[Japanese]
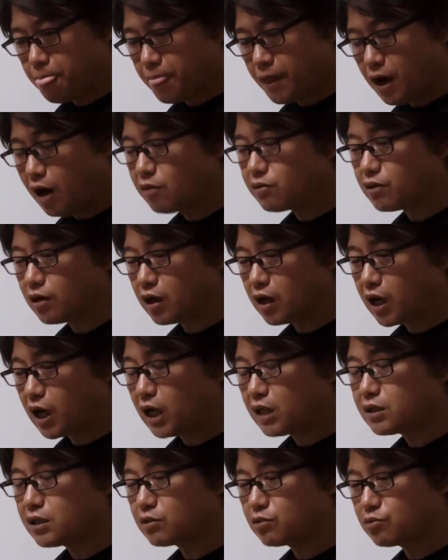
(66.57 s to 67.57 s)
はるかが
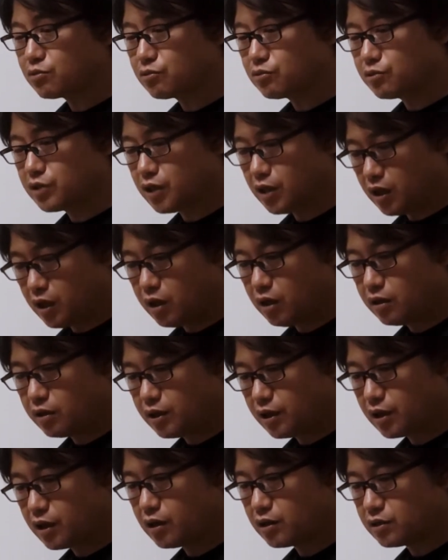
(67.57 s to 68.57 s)
勝ったとするじゃない
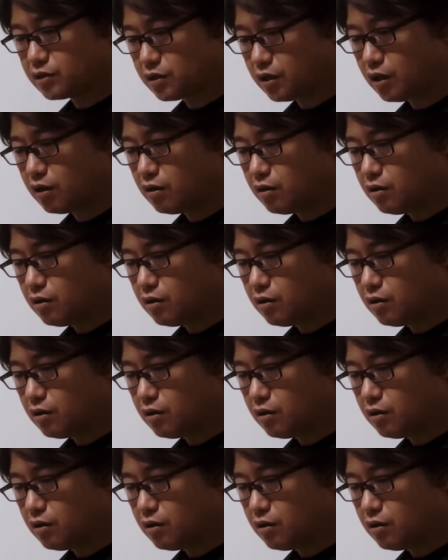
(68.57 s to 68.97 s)
喧嘩して、